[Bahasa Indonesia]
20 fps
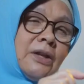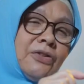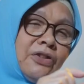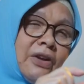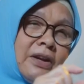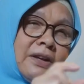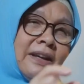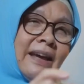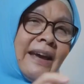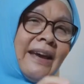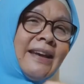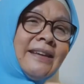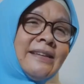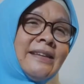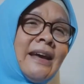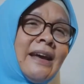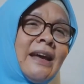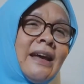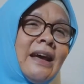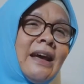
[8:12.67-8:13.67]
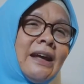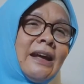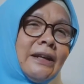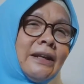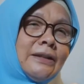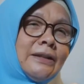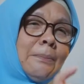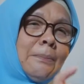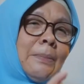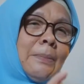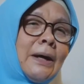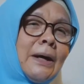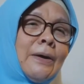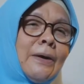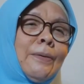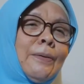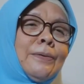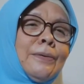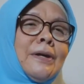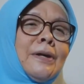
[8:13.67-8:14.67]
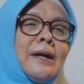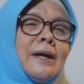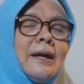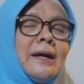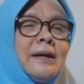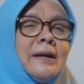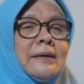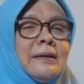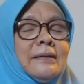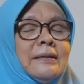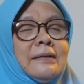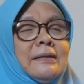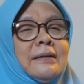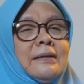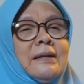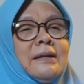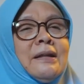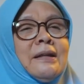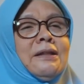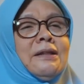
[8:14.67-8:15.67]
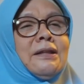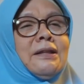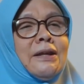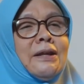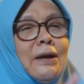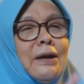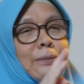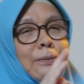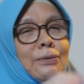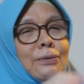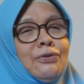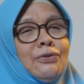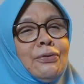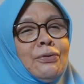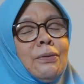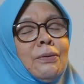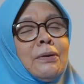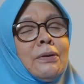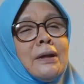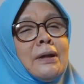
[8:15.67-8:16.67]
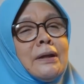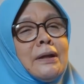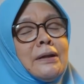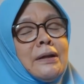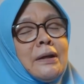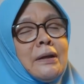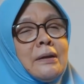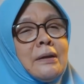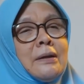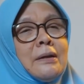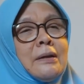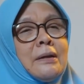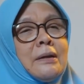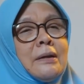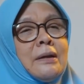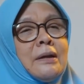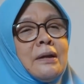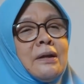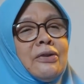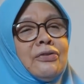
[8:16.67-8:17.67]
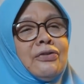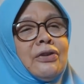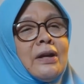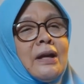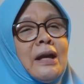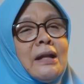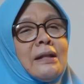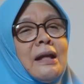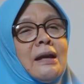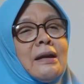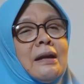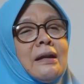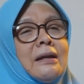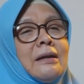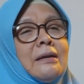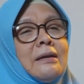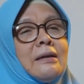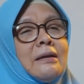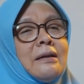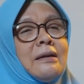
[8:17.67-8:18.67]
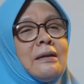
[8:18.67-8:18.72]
cengkehnya, ada tembakaunya. Tiga unsur katanya. Saya katakan,